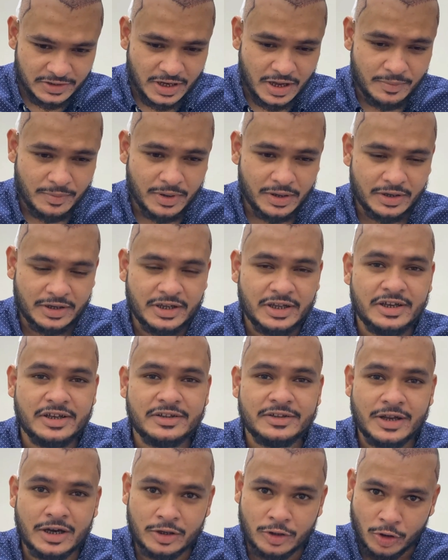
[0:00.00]
যে আমার কি
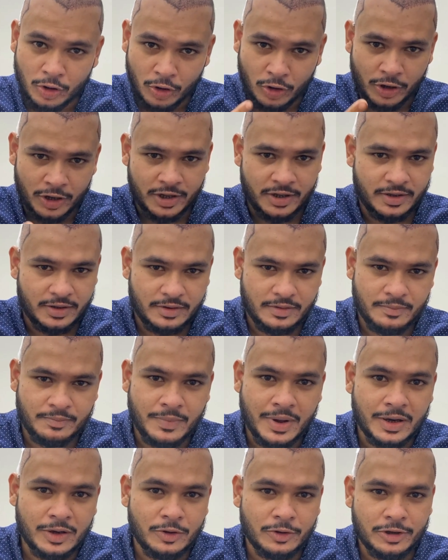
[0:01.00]
রেজাল্ট হয়
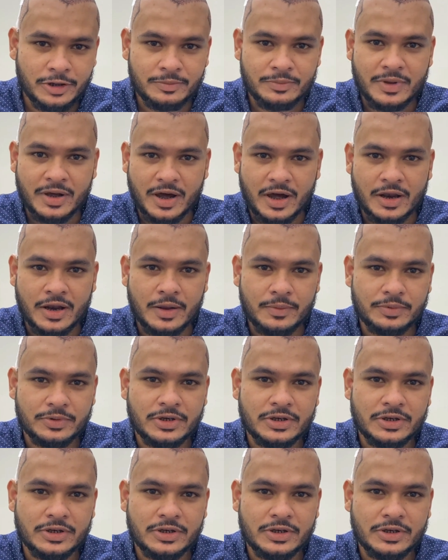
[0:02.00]
ভালো কিংবা খারাপ